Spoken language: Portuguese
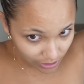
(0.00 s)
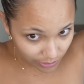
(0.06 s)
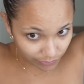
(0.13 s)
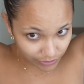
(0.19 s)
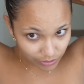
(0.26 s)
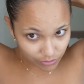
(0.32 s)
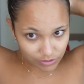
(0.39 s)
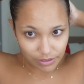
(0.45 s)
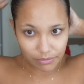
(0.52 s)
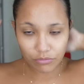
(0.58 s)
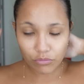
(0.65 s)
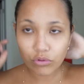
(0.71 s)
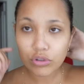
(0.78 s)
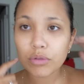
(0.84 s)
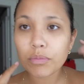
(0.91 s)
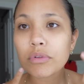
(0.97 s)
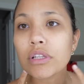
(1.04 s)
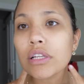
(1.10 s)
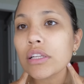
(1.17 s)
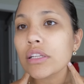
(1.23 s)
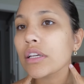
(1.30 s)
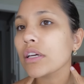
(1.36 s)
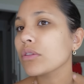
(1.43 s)
E eu vou ter que usar muito meu
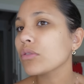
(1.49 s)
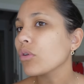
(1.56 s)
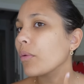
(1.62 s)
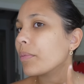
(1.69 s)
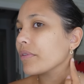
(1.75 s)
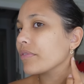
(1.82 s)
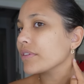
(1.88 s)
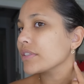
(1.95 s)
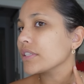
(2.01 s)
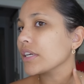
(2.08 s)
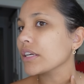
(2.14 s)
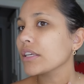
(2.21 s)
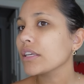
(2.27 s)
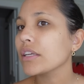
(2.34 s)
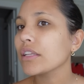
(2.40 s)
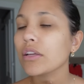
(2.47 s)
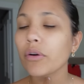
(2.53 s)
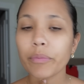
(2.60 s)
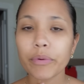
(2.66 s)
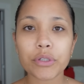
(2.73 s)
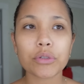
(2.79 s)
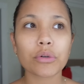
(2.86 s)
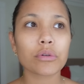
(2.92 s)
delineador pra fazer aqui, né, o
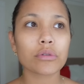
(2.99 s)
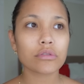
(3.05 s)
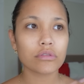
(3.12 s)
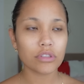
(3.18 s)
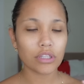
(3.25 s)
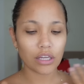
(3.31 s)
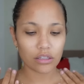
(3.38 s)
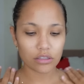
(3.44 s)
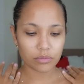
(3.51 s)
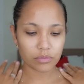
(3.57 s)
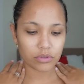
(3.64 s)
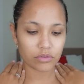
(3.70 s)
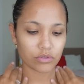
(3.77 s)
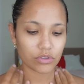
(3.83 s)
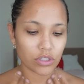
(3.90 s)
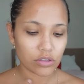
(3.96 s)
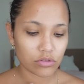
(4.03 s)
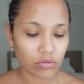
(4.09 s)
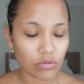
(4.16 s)
pescoço dela. Depois eu vou tirar esse